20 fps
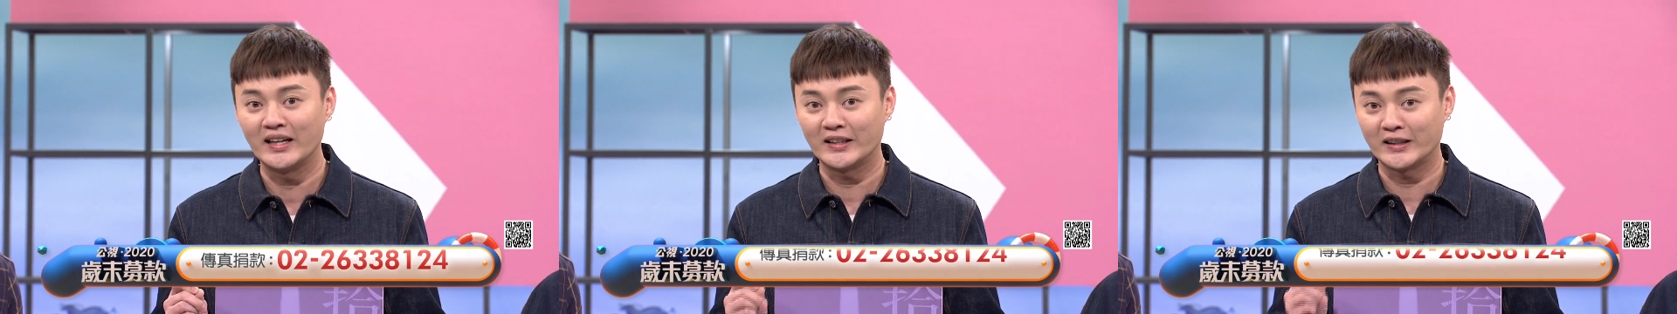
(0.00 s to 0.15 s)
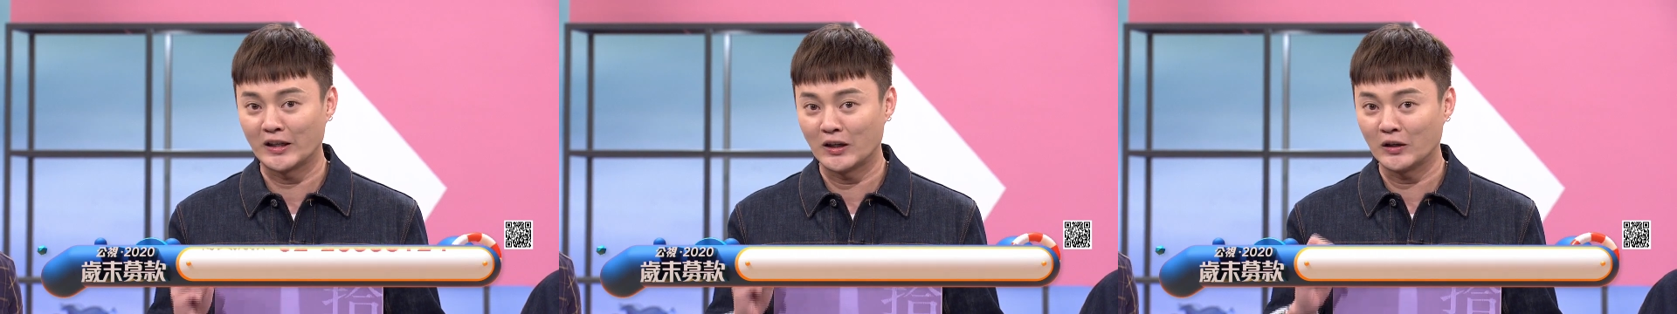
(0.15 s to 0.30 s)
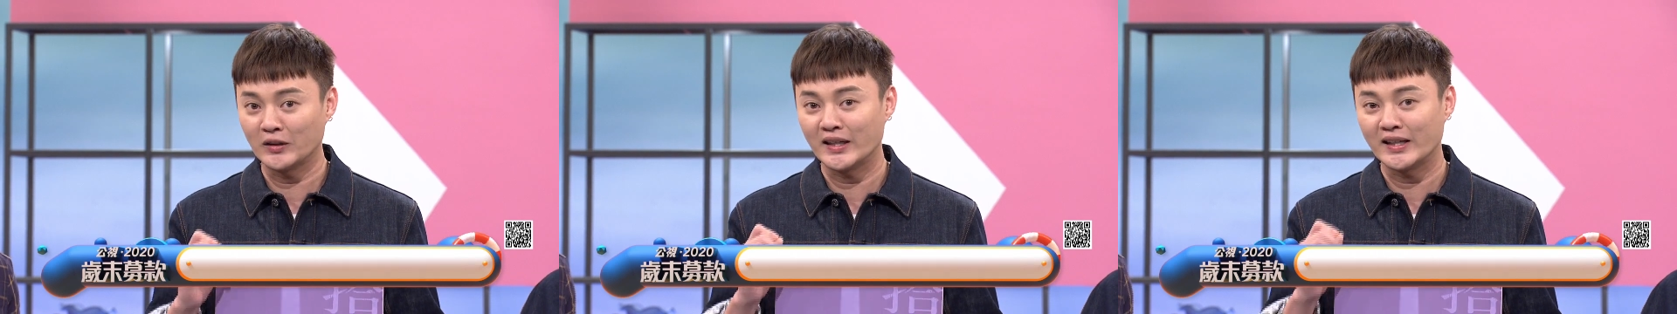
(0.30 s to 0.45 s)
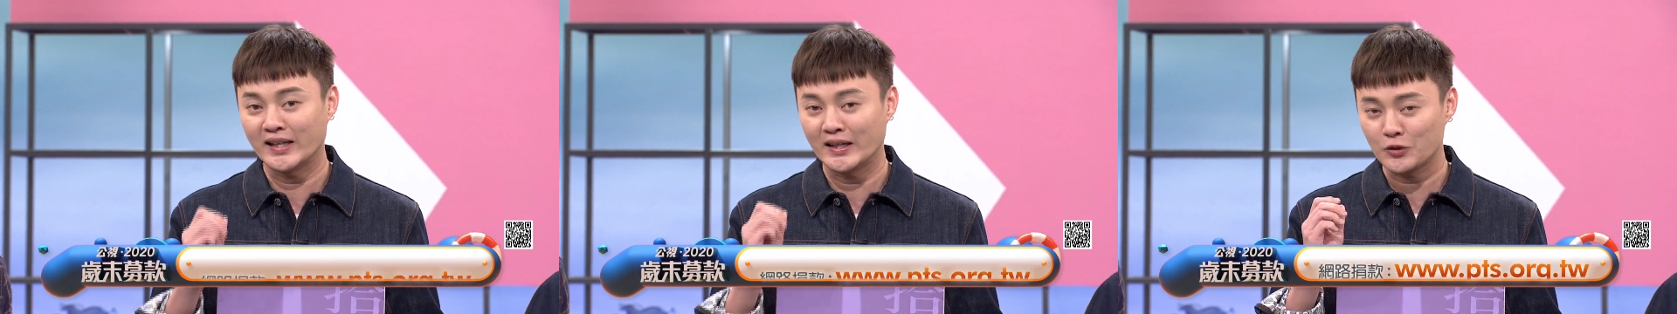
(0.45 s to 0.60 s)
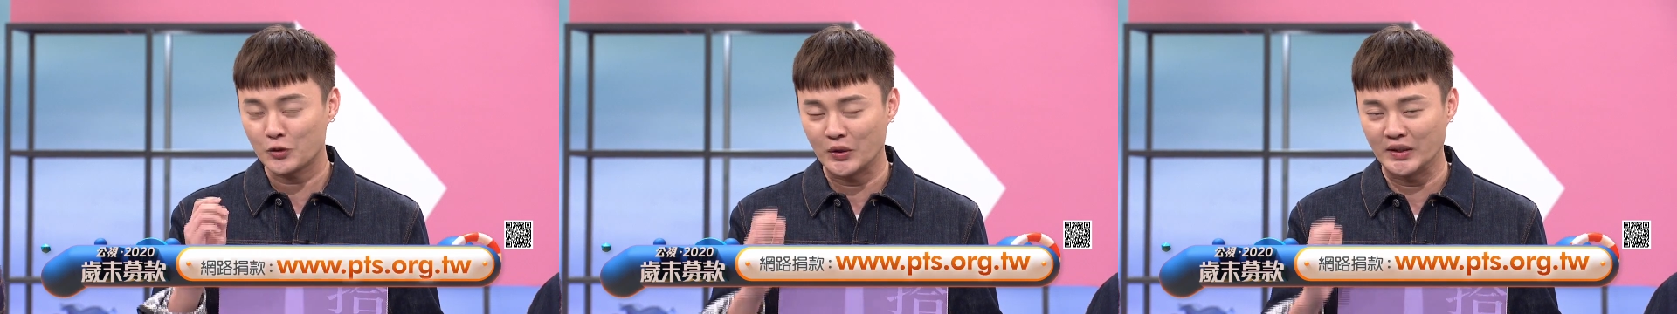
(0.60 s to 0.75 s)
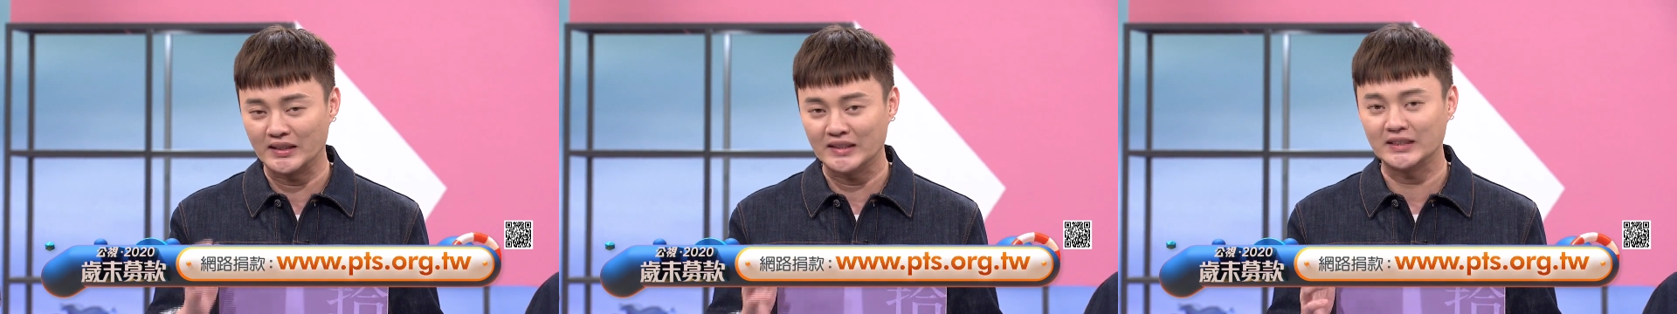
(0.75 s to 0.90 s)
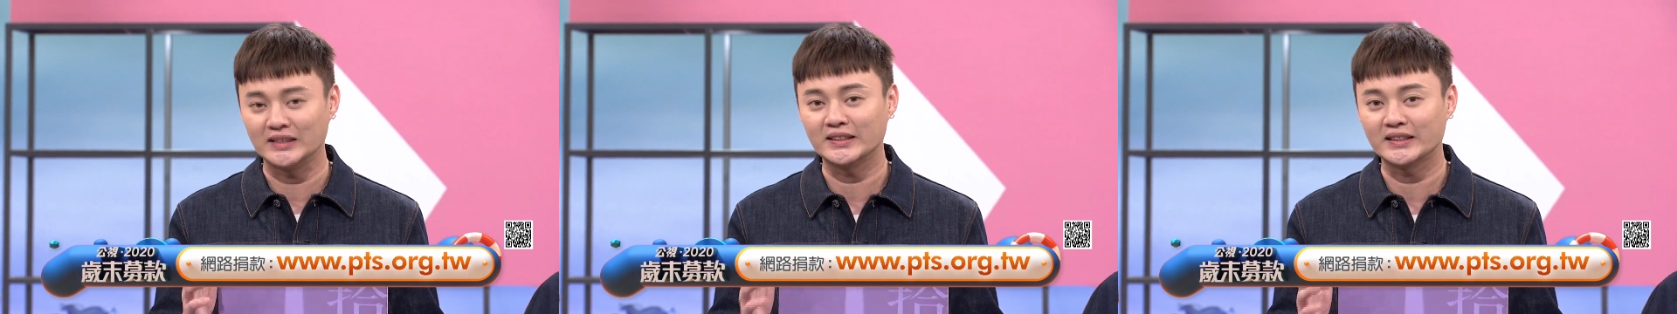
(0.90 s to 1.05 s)
然后让他
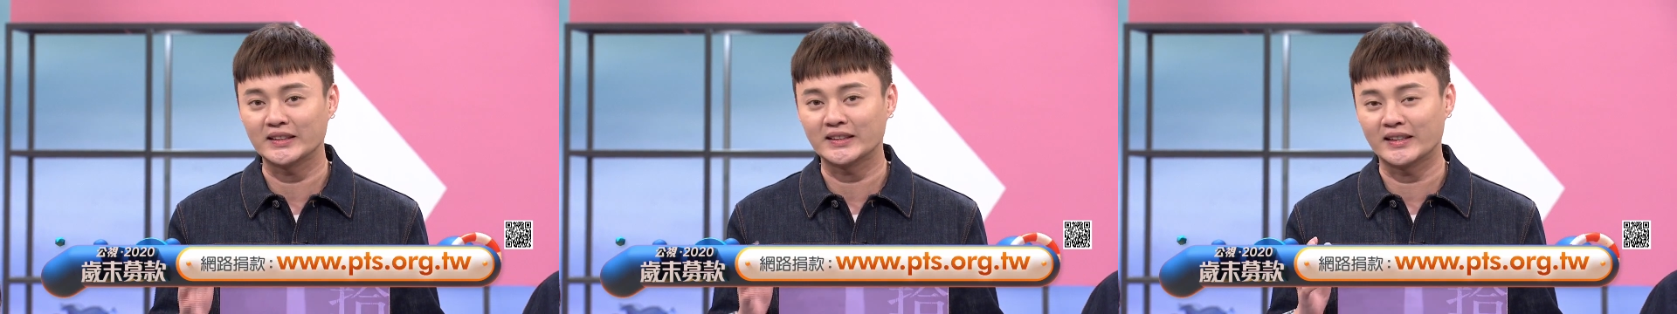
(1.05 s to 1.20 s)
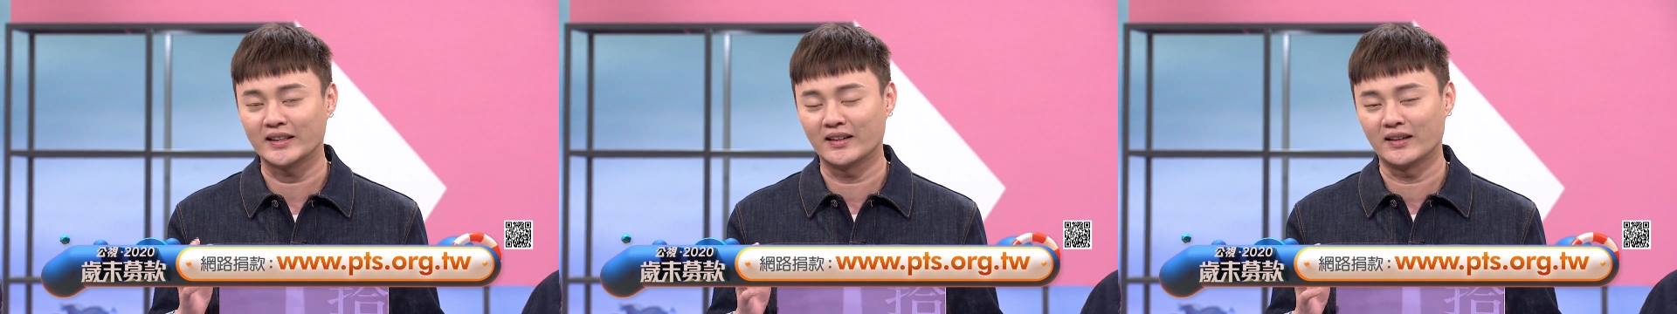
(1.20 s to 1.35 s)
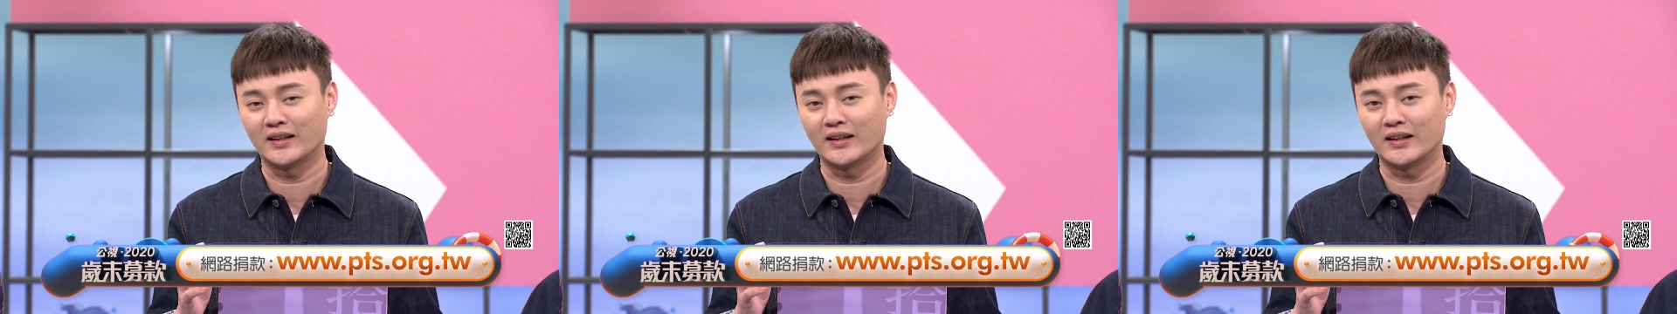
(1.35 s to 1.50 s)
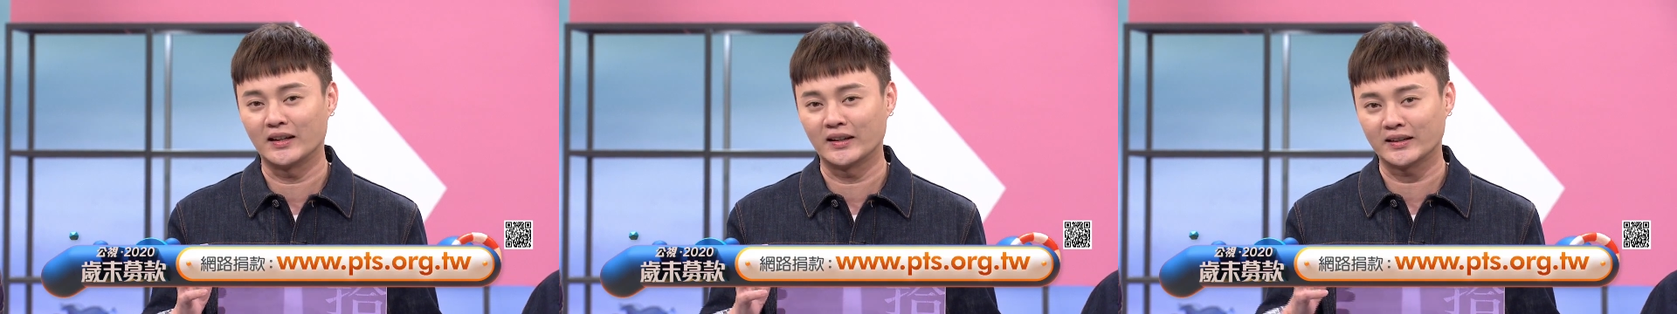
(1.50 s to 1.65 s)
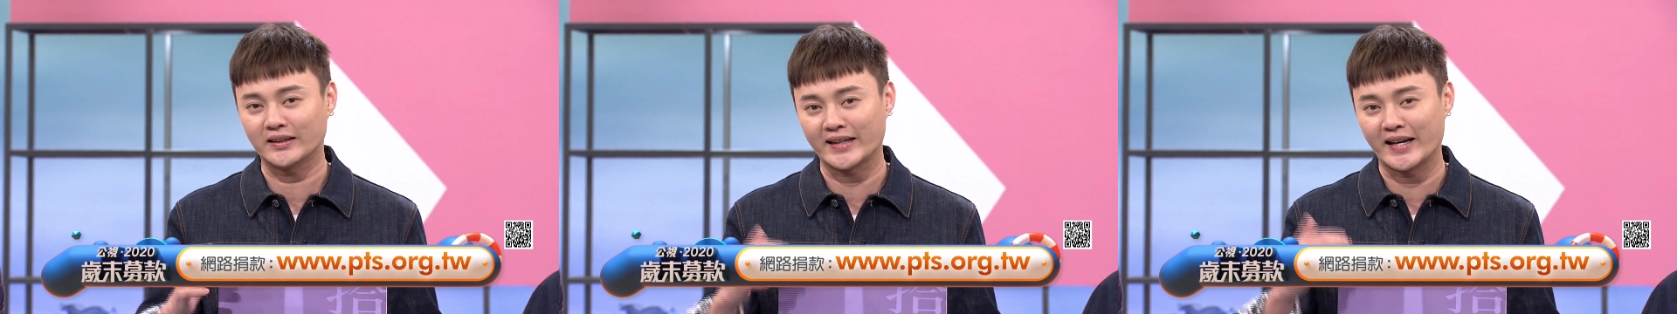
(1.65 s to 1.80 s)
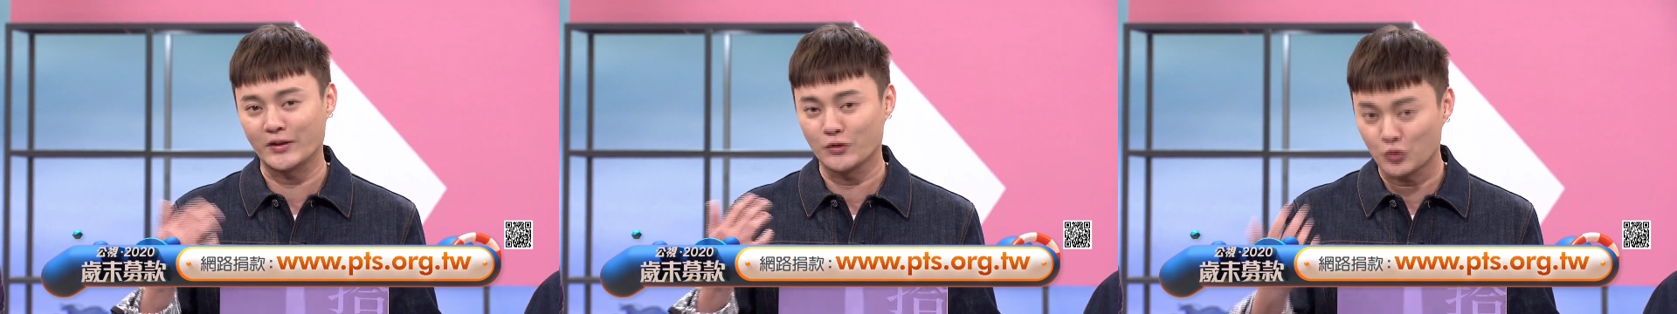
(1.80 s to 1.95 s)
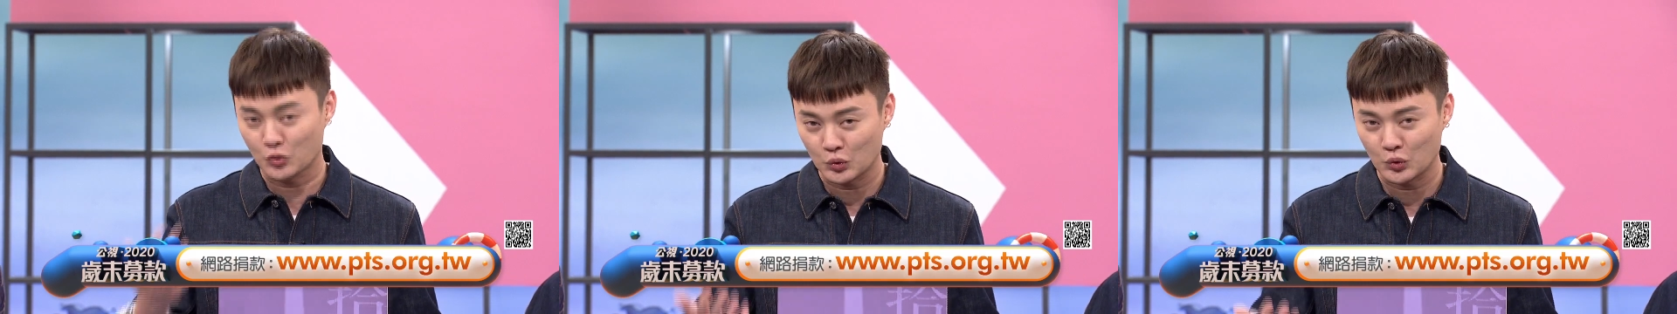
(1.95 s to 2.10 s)
全新的呃
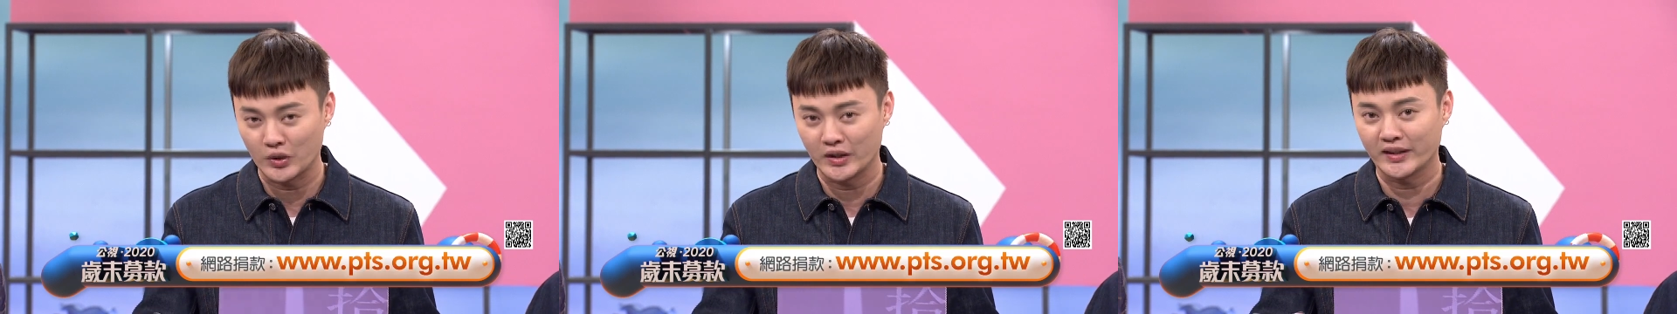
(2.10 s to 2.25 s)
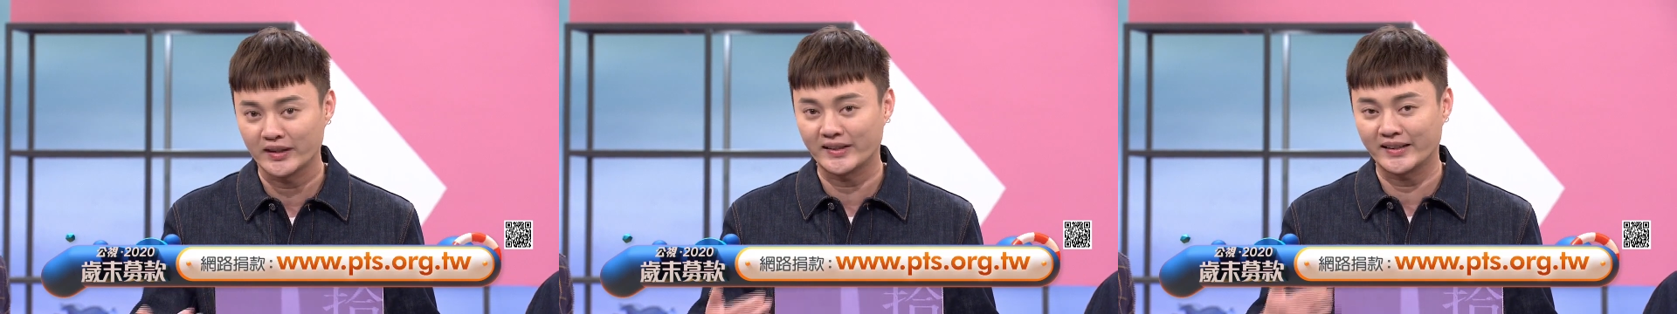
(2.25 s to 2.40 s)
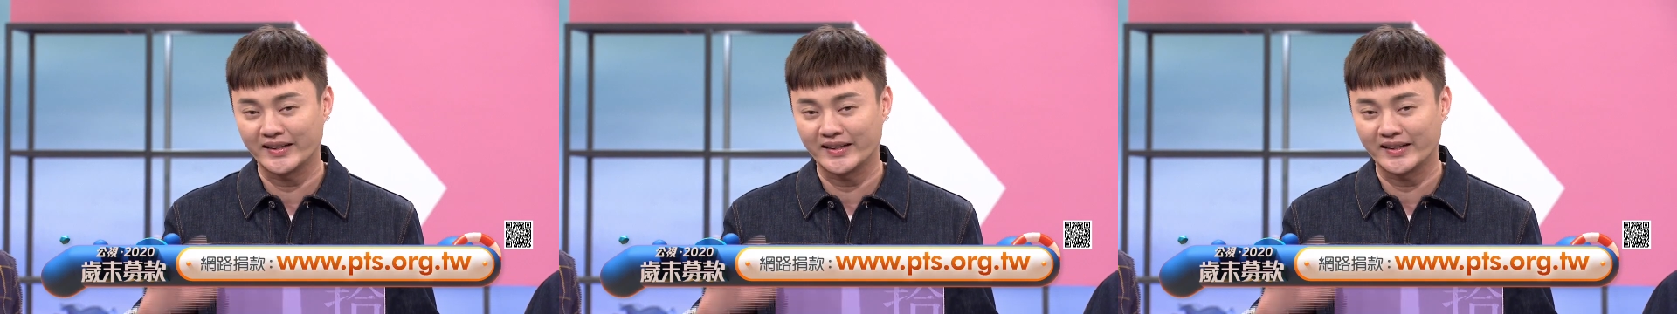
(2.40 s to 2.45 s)
感觉，